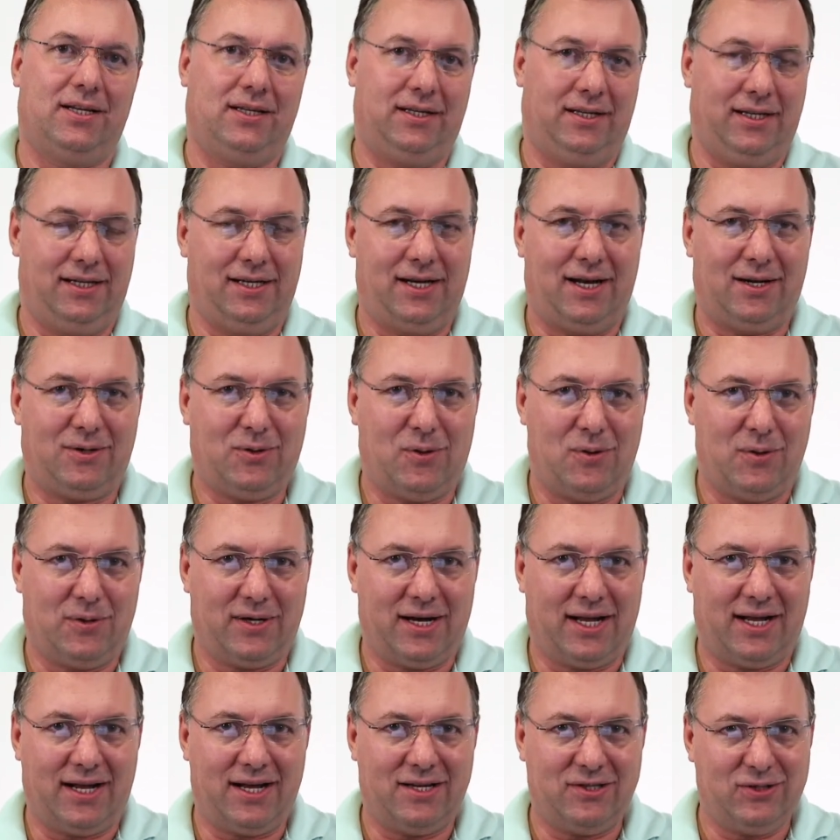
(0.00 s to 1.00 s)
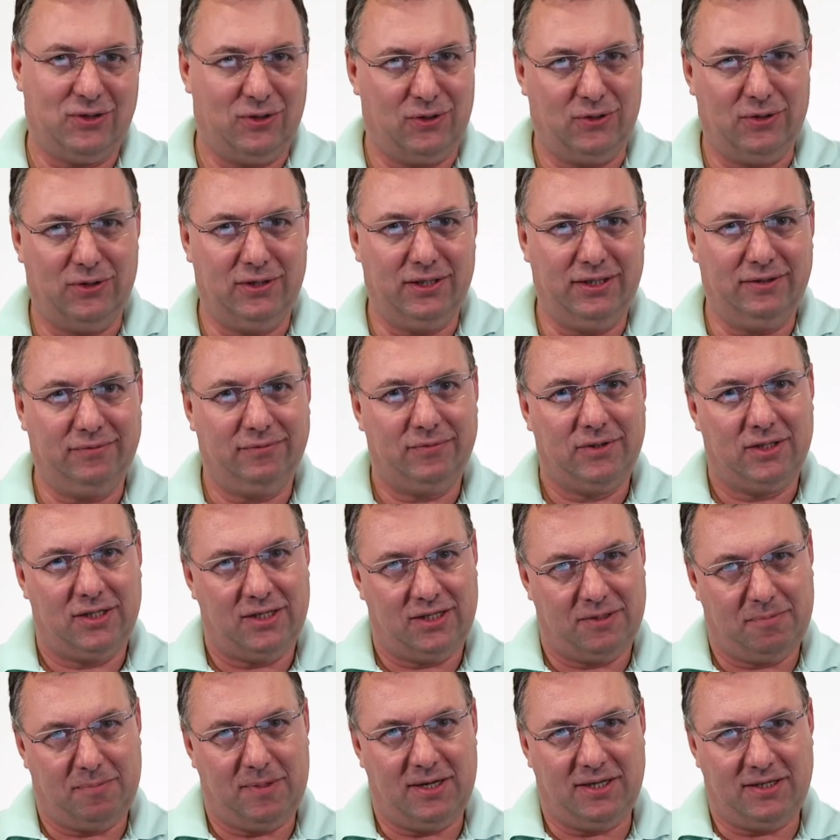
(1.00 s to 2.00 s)
nella congregazione,
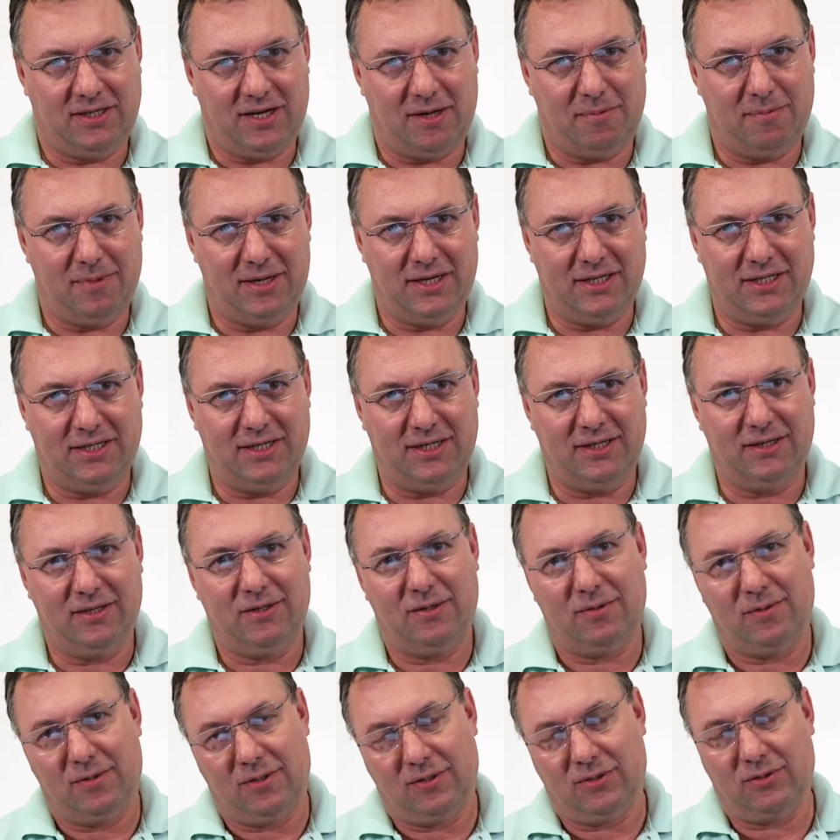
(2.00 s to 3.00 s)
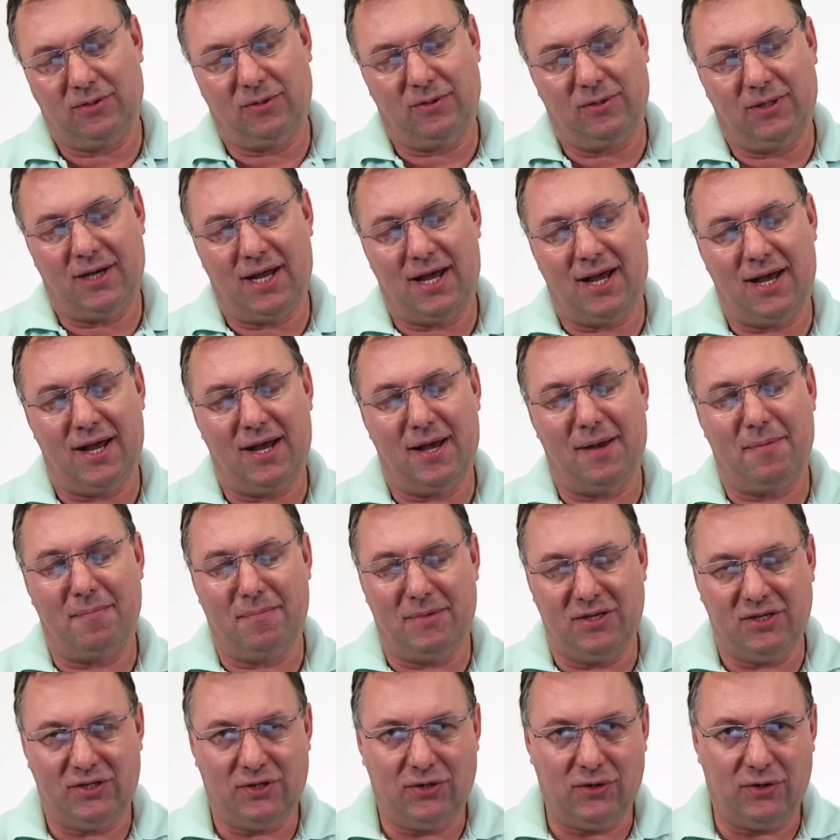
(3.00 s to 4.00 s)
specialmente sulla
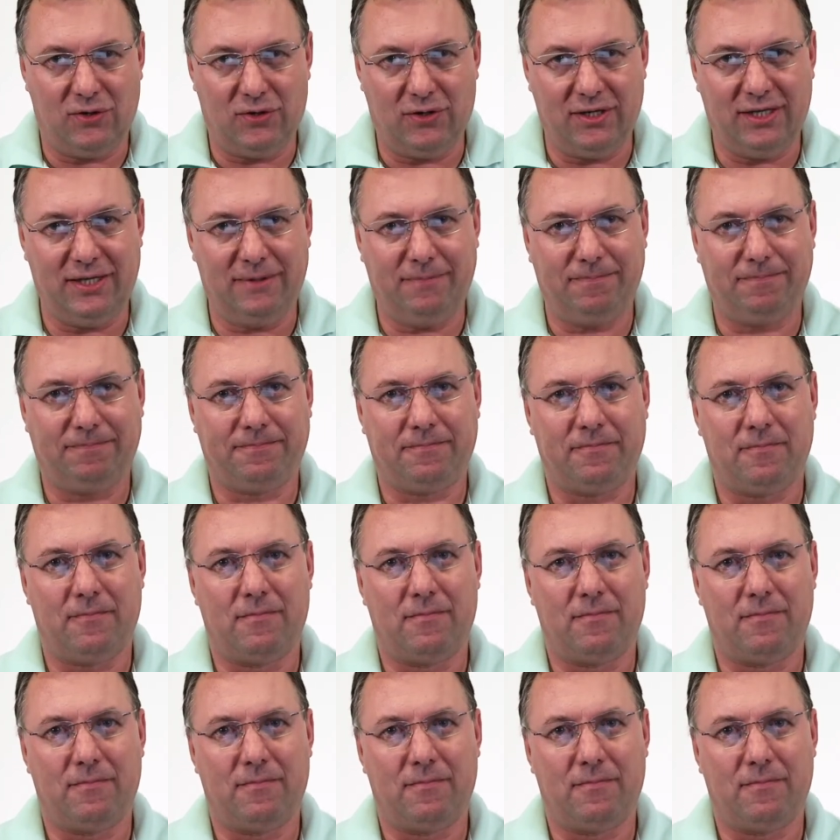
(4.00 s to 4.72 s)
missione